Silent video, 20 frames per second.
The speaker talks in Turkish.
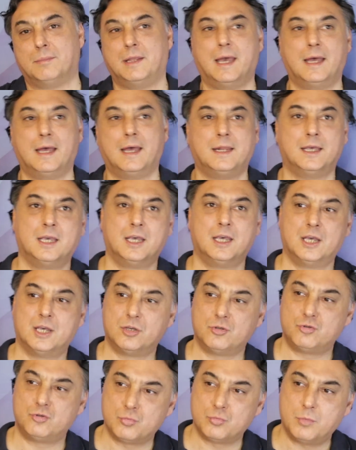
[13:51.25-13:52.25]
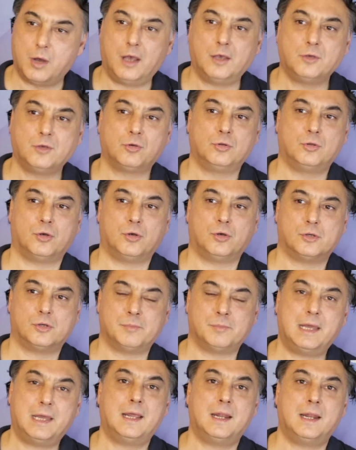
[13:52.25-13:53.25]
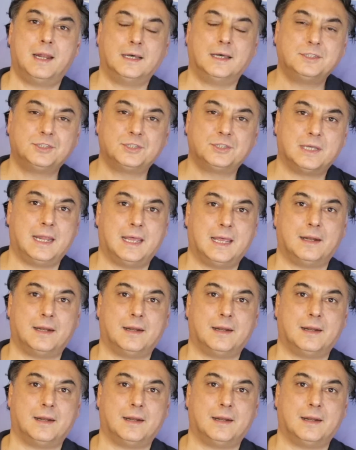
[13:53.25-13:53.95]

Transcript: Yani Cuma günü Meral Akşener